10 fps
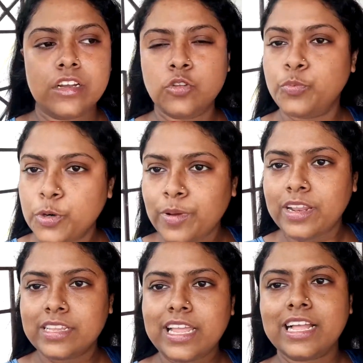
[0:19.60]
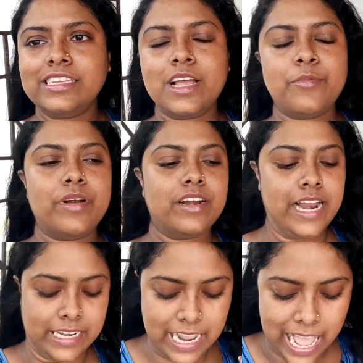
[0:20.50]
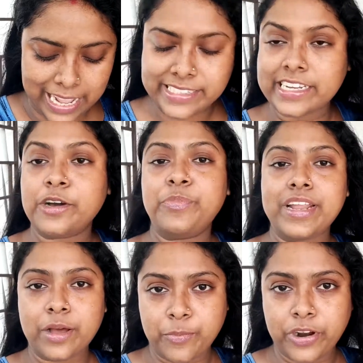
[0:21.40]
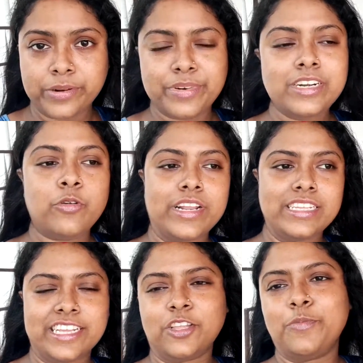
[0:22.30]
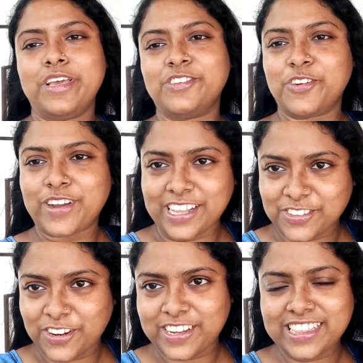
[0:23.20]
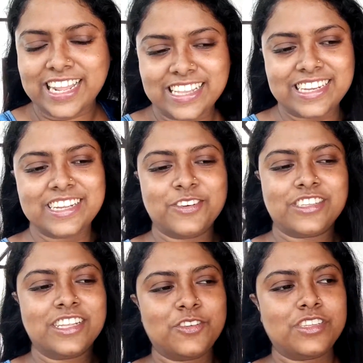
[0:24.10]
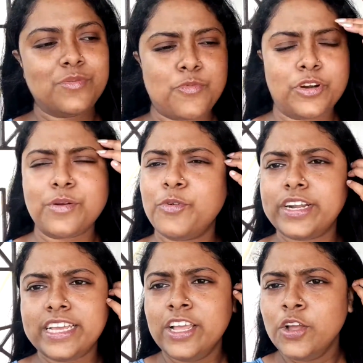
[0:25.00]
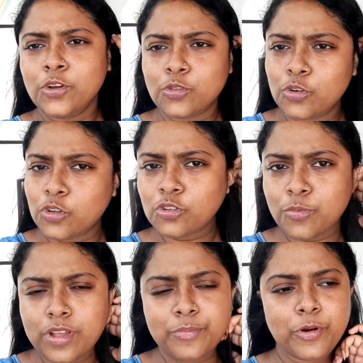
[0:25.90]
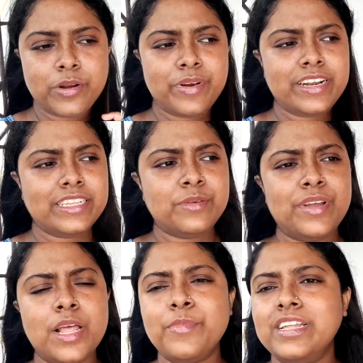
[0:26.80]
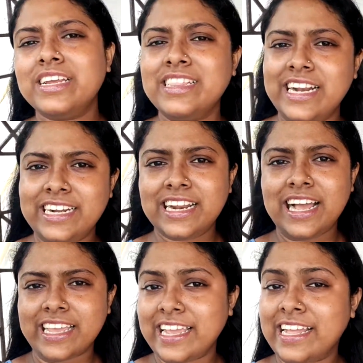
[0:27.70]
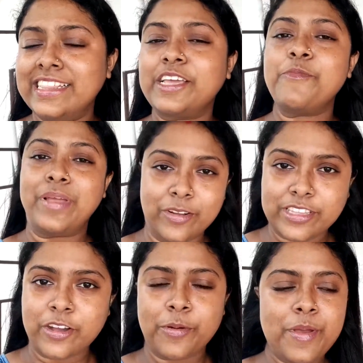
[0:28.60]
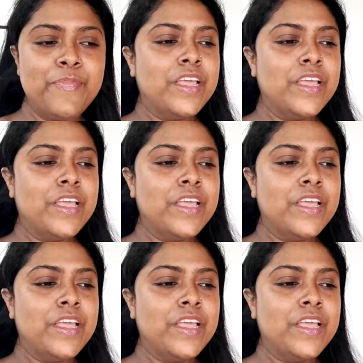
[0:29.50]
দুপুরবেলাতে আছে আমার একটা আই চেকআপের অ্যাপয়েন্টমেন্ট ওটাই যেতে হবে এই জন্য কাজগুলোকে তাড়াতাড়ি গোছাতে হচ্ছে মোটামুটি দুটোর সময় অ্যাপয়েন্টমেন্ট আছে মানে আমাদেরকে দেড়টার আগে এখান থেকে বেরোতে হবে